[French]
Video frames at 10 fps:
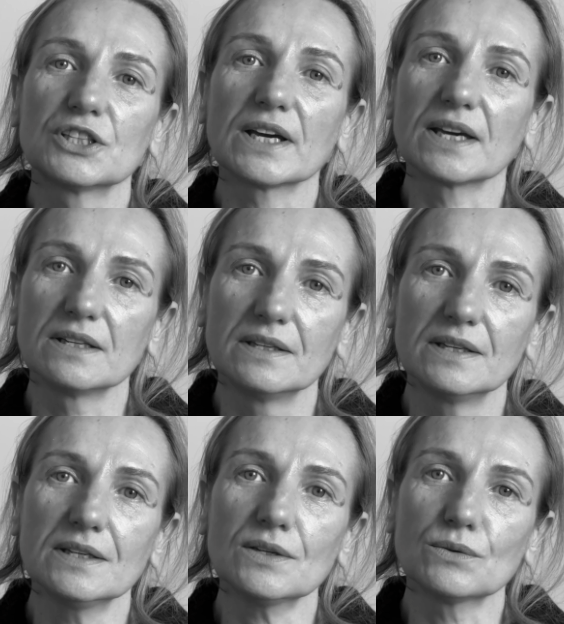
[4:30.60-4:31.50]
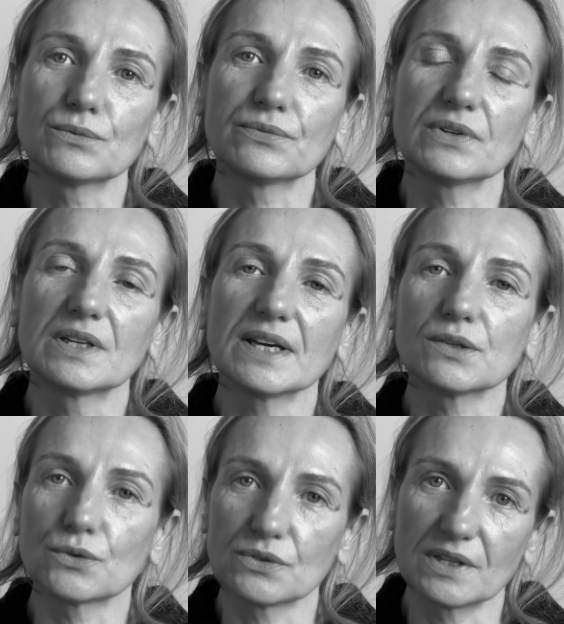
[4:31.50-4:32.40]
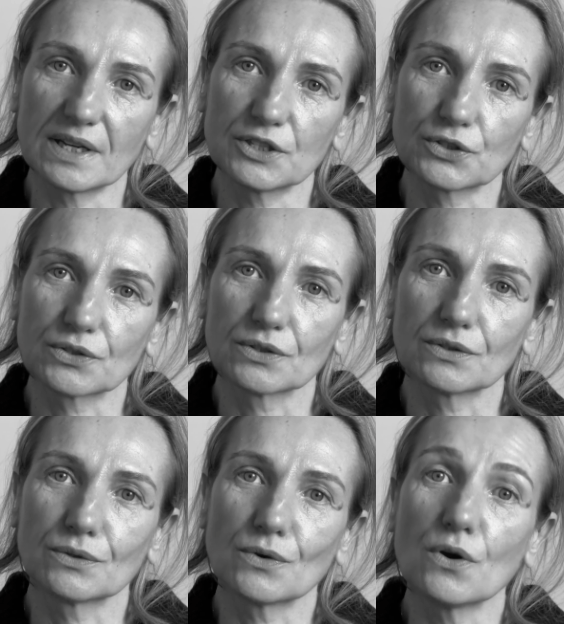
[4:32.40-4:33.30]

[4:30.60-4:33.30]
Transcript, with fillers: Chaque année, on fait quatre stages euh,